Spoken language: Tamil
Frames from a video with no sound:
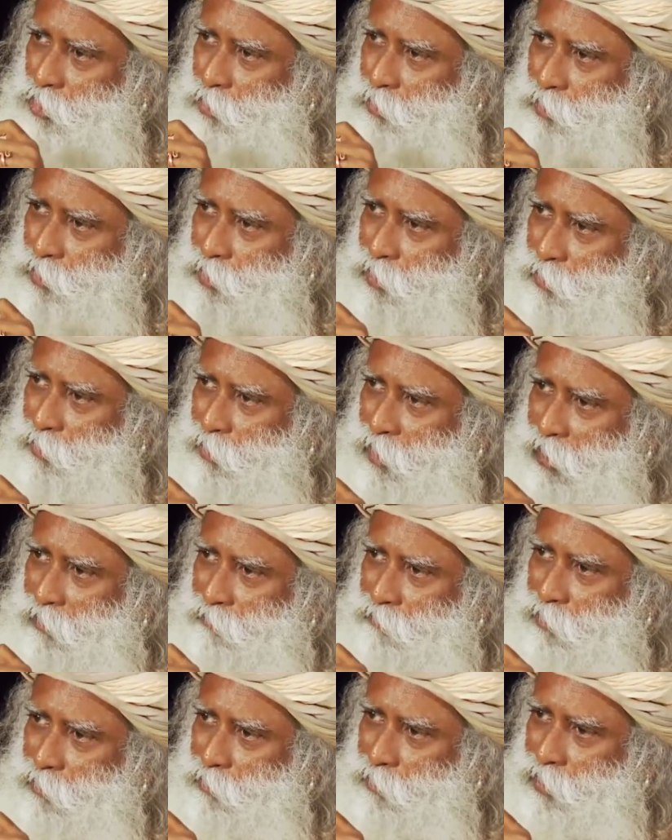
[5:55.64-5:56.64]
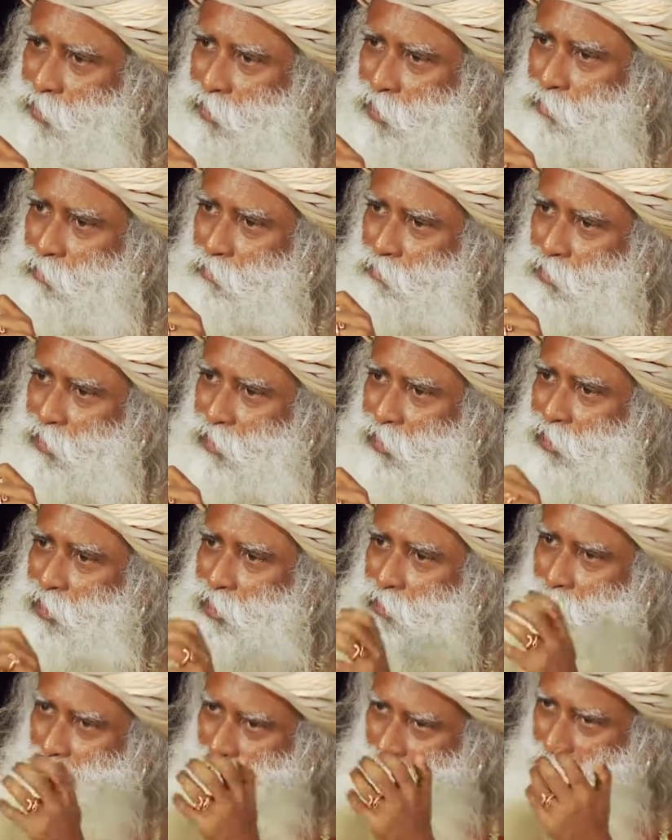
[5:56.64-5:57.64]
அந்த ஞாபக பதிவை உங்கள்
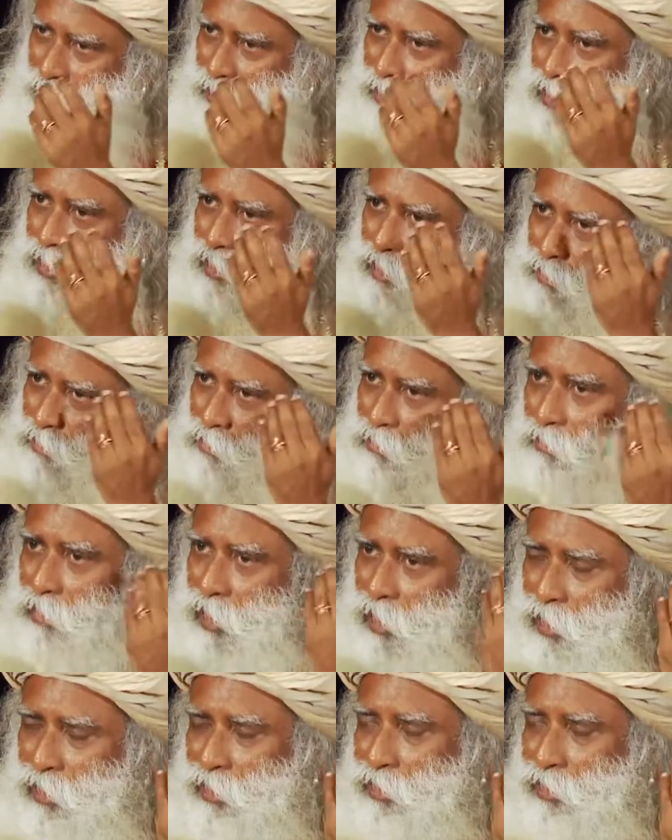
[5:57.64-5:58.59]
மனசில் கட்டமைச்சிங்கன்னா